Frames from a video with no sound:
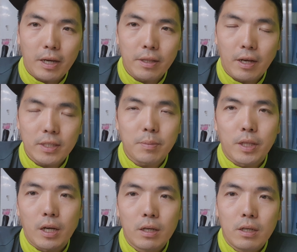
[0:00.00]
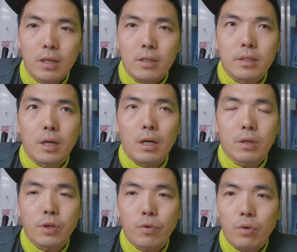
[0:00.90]
많이 나왔습니다 자
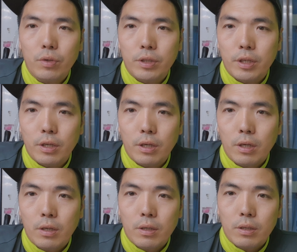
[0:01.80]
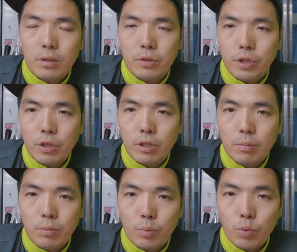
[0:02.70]
그리고 이제
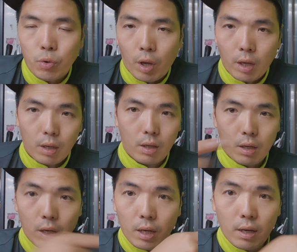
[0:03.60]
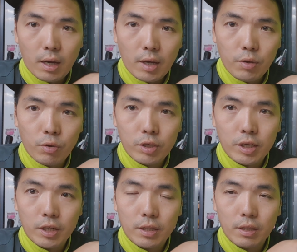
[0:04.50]
지금 요게
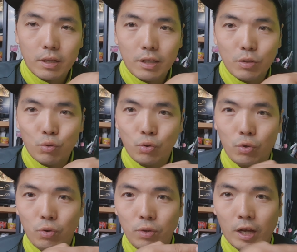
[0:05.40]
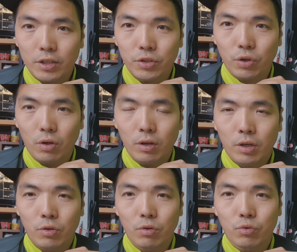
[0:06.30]
여기 주소 나가시죠
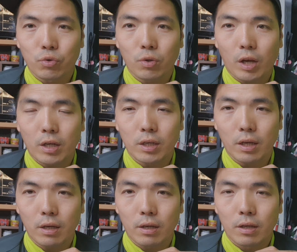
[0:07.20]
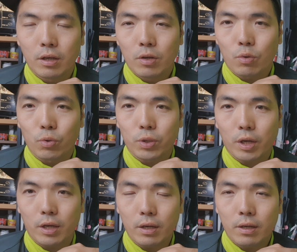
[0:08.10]
요 주소 나가는 게
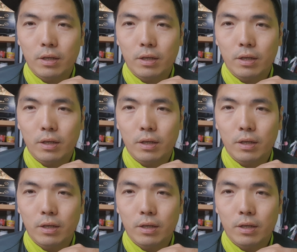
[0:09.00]
고성의